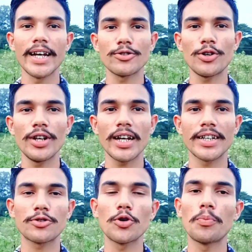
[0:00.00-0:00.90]
একজন হইলা
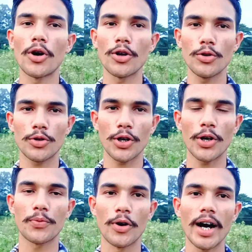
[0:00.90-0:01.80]
কি খুব বড় লোক
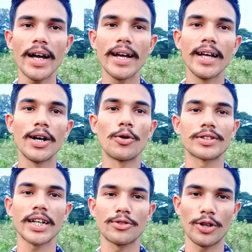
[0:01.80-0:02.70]
ঘরের ভুয়া
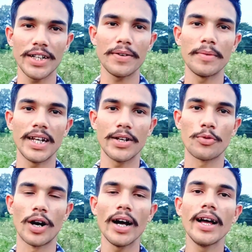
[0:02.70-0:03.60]
অর্থাৎ ধনী ফ্যামিলির
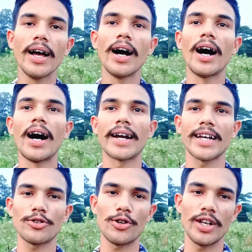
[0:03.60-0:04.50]
ভুয়া আর
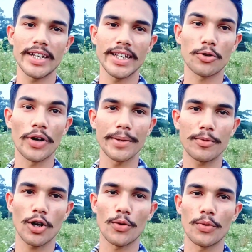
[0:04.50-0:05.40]
একজন হইলা গিয়া গরিব
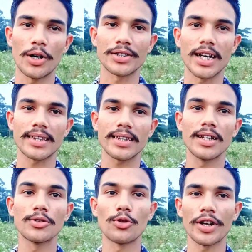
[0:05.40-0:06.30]
ঘরের ভুয়া অর্থাৎ
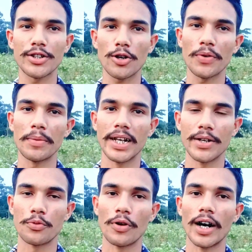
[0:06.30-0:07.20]
দরিদ্র
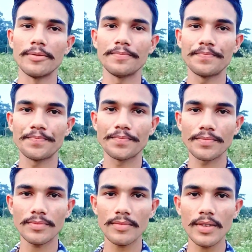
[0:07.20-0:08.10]
ফ্যামিলির ভুয়া
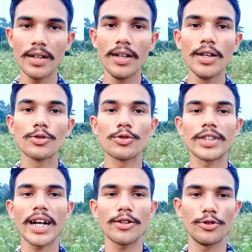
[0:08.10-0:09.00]
তো
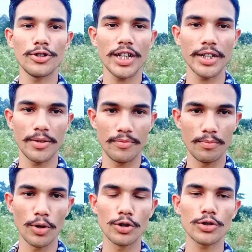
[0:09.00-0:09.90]
তারা দুইজনে
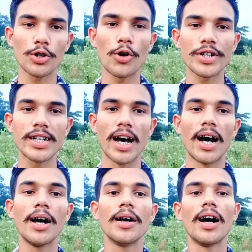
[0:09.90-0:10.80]
বন্ধুত্ব খসলা
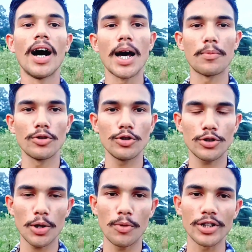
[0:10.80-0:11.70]
আর
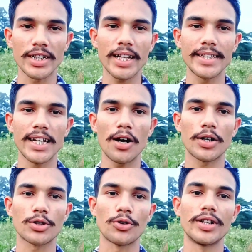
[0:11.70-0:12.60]
বন্ধুত্বর মর্যাদা দিয়াও
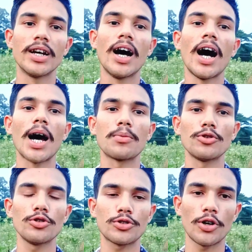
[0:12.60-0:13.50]
গেছেন আর
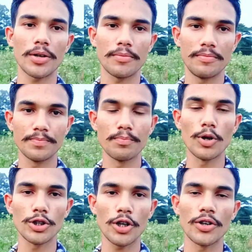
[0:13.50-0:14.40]
বন্ধুত্বর
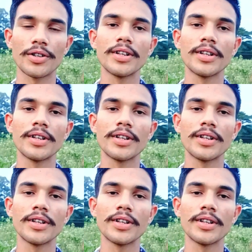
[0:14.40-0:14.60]
বন্ধন